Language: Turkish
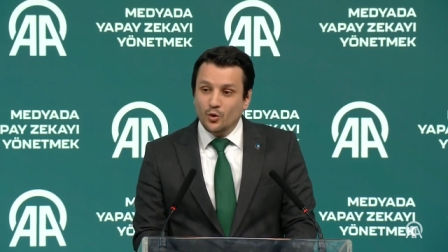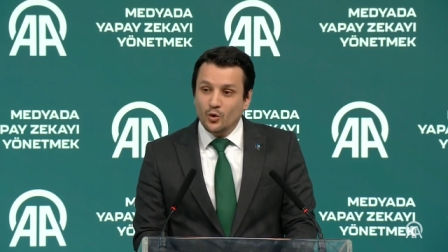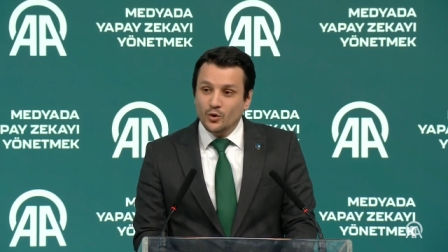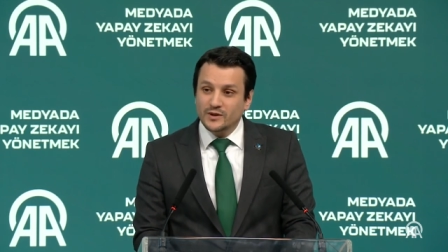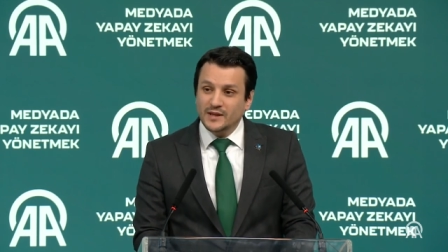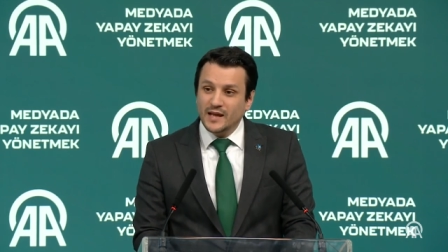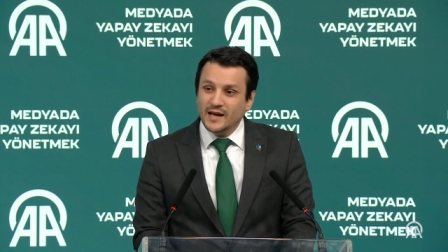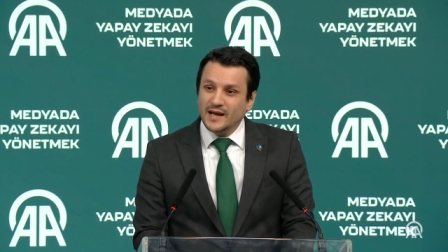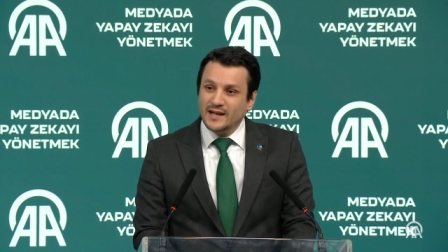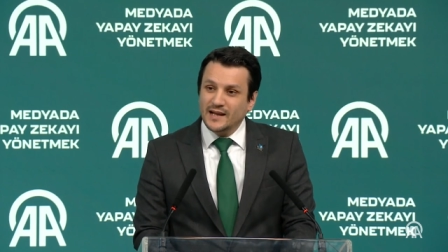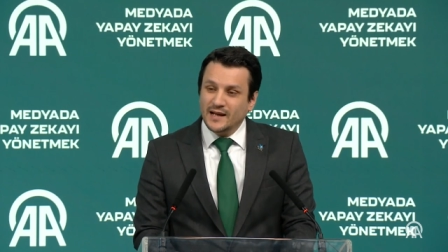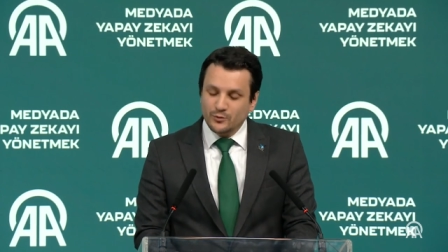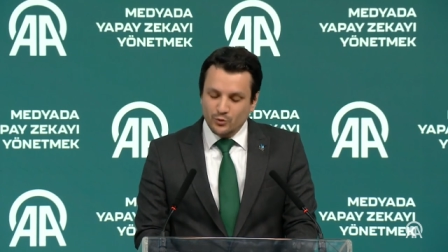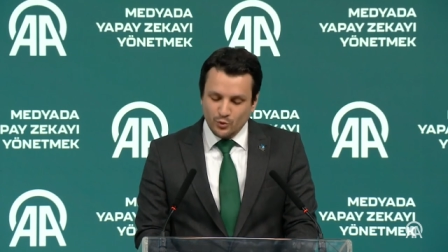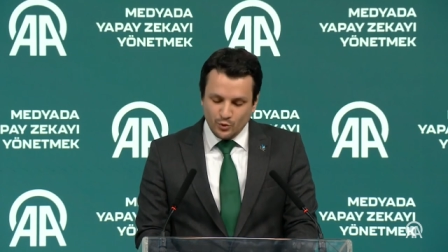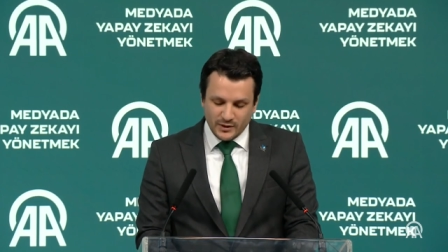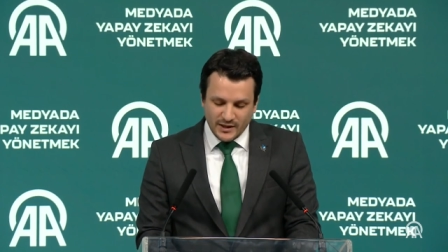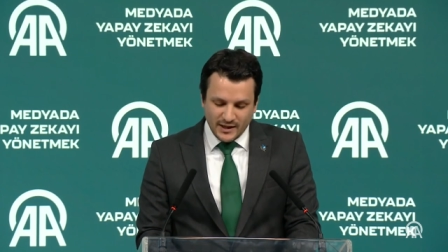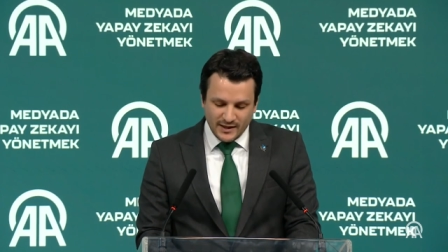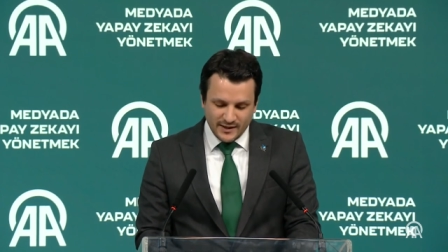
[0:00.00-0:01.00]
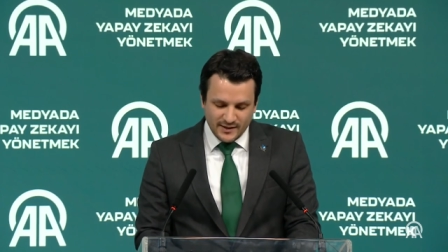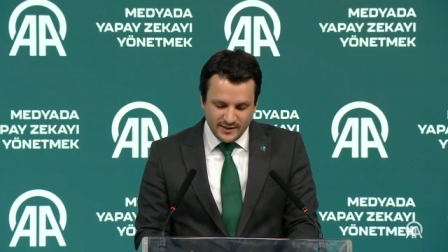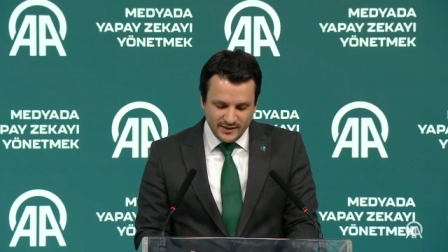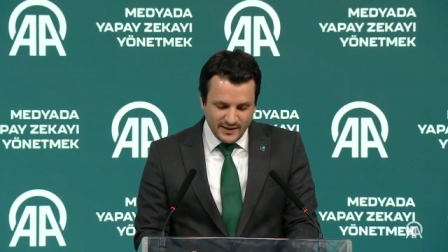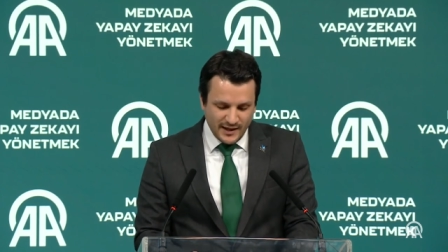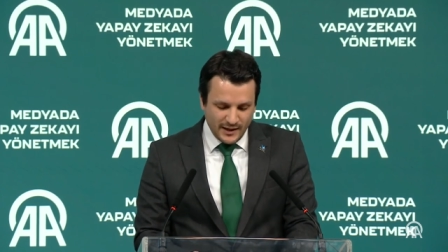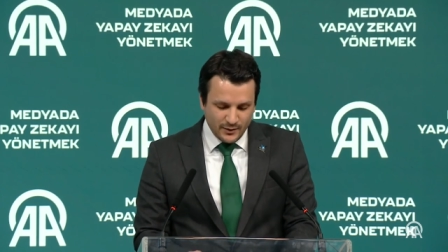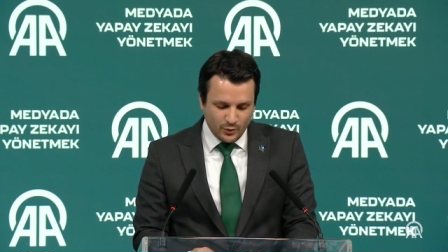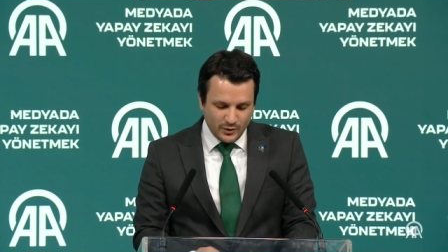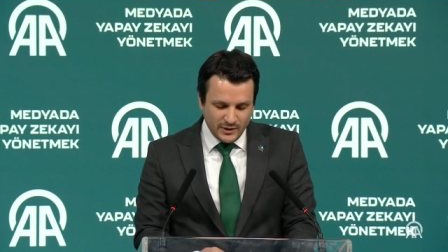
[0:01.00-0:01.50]
önde gelen
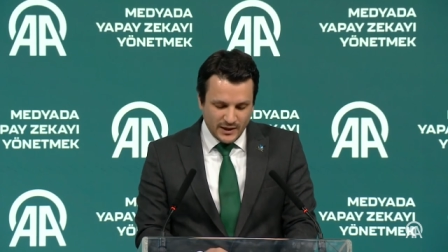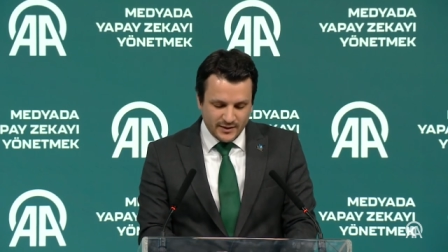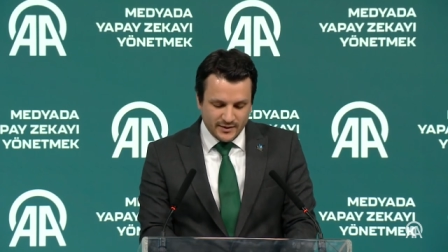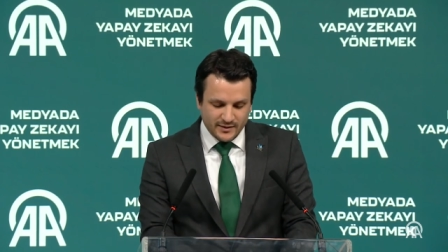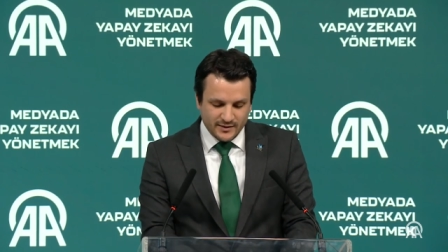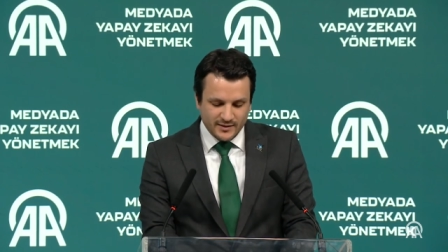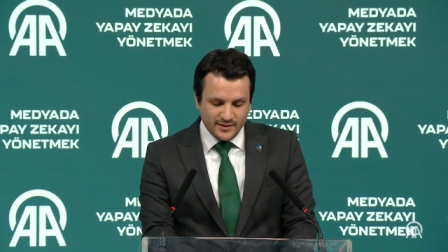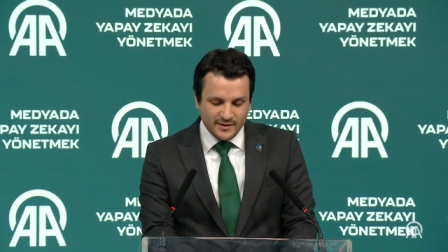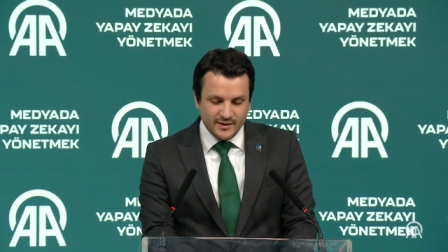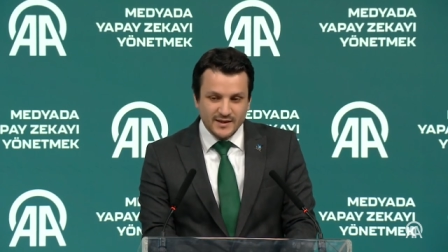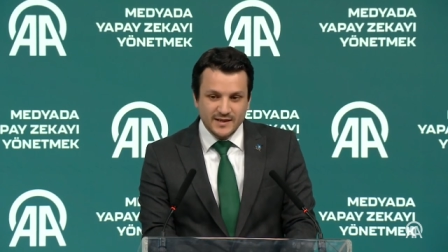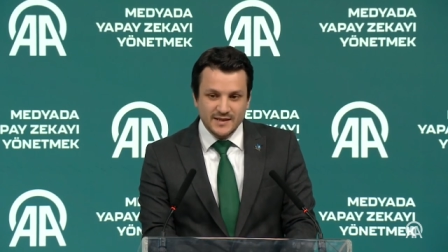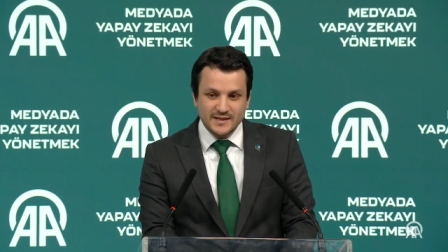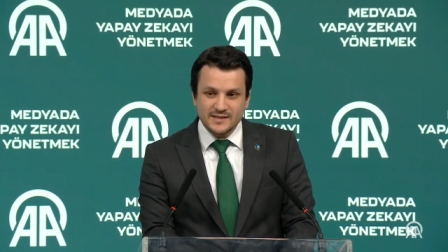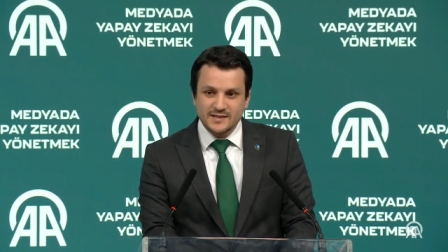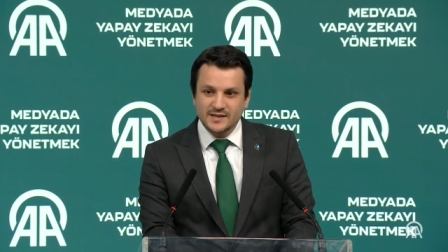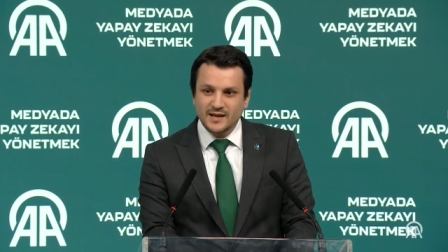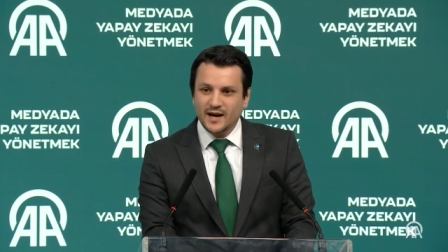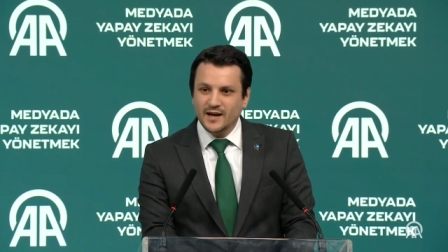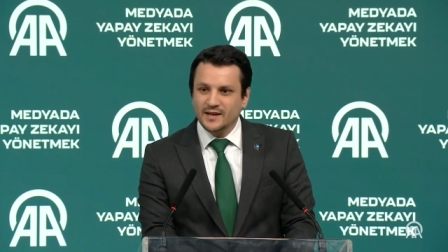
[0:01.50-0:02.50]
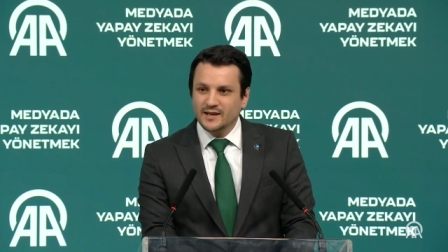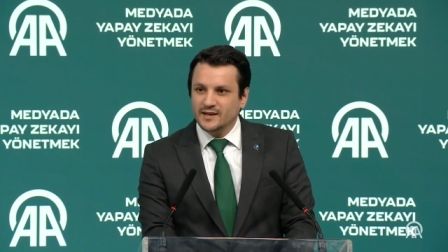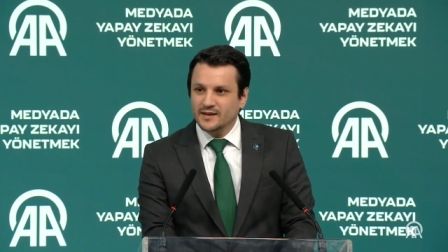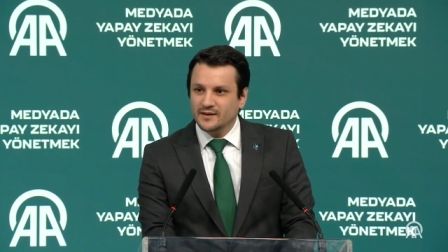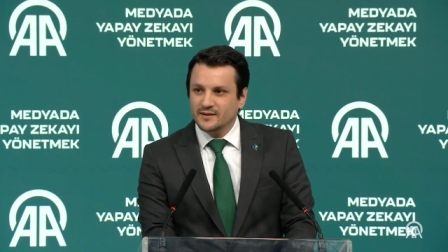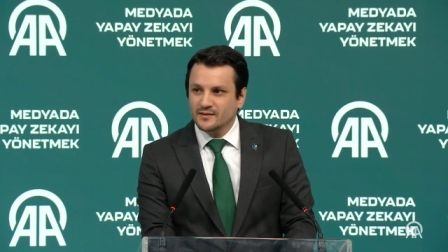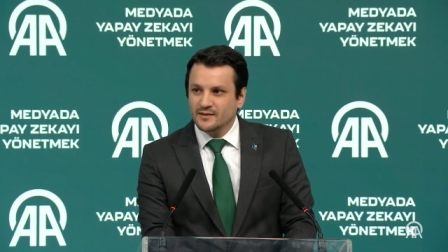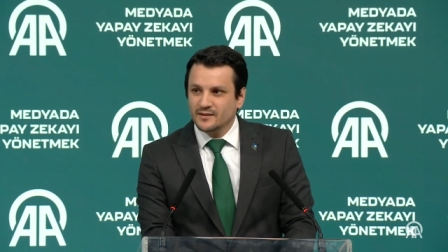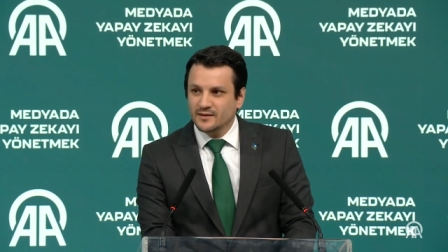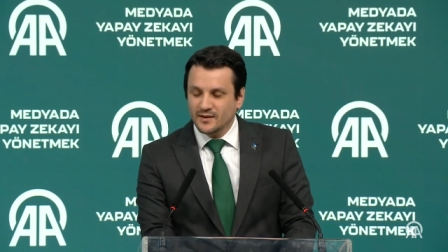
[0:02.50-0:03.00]
ülkelerinden olan
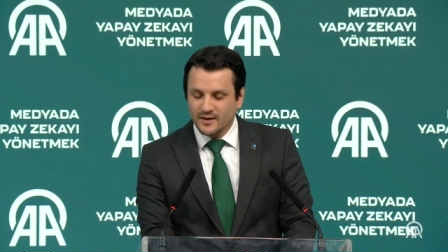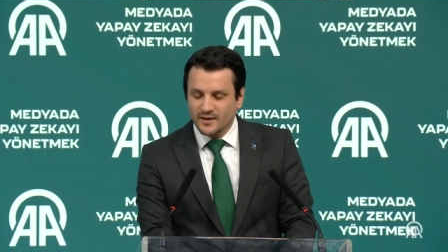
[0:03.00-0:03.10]
İsrail'in